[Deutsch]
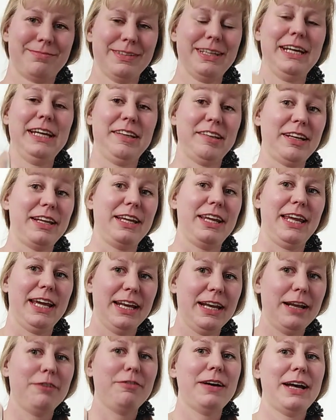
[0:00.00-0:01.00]
ich trinke
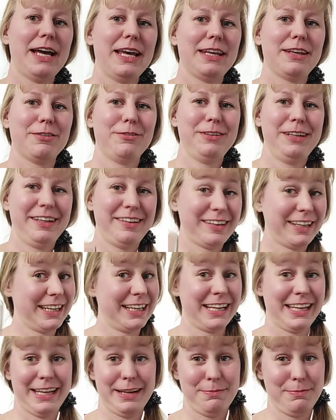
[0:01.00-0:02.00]
gern auf euch und ich
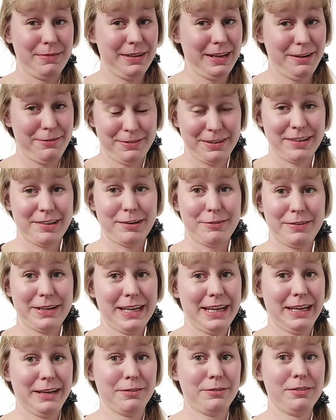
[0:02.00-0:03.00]
trinke gern öfters auf
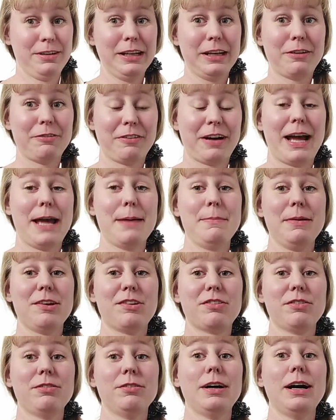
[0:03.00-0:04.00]
euch und ich freue mich
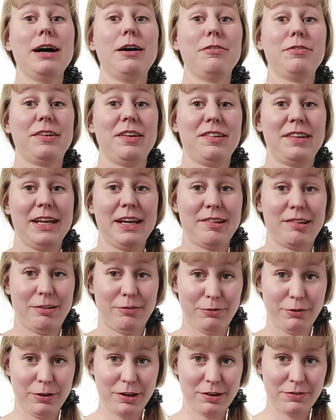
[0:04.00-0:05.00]
schon auf das nächste
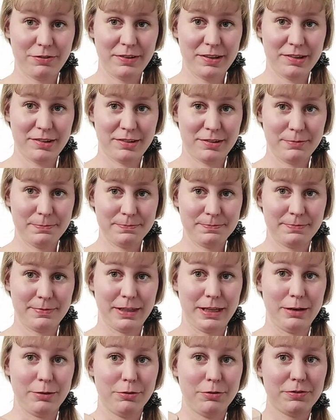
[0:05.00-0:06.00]
Volksfest.
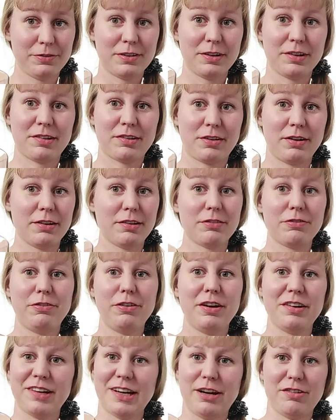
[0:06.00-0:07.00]
Ich hoffe, dass ganz
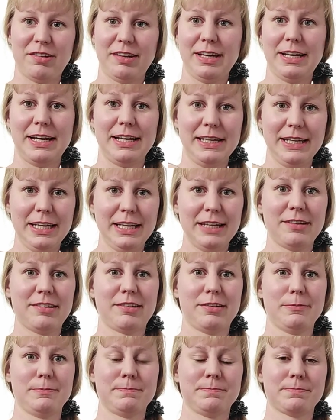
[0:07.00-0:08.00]
viele Schausteller
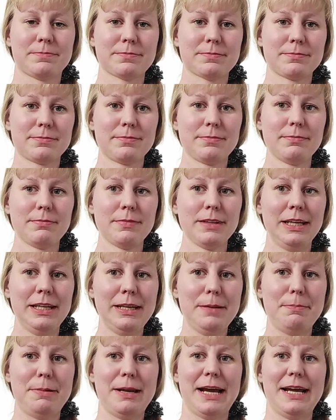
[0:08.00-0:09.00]
nicht in
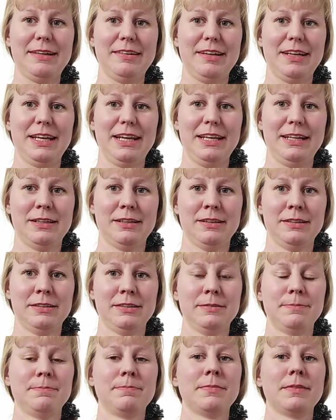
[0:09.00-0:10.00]
die Pleite gehen
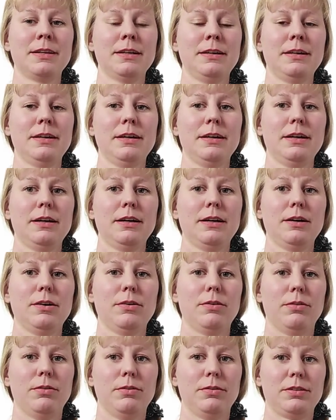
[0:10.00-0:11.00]

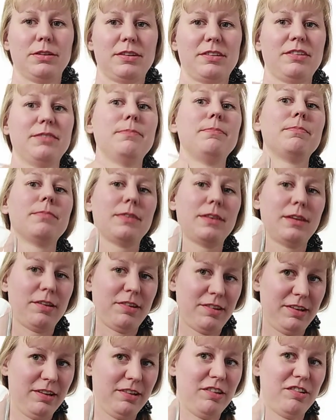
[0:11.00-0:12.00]
und
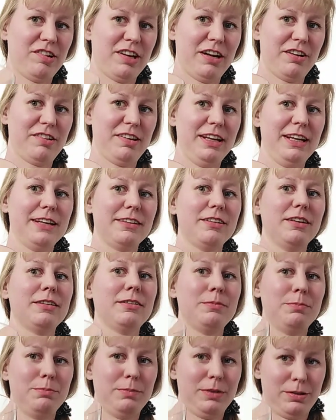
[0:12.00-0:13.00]
dass diese Schausteller
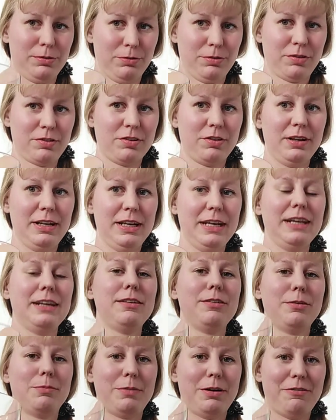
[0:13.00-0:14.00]
dann mit uns alle
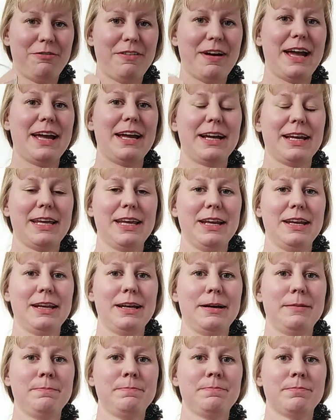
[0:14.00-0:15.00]
nochmal feiern
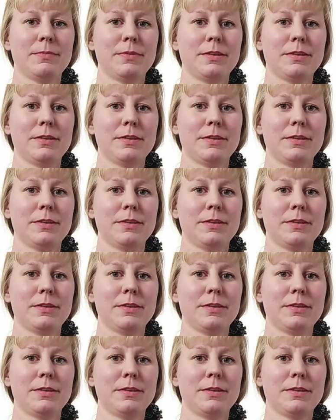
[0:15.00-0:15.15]
können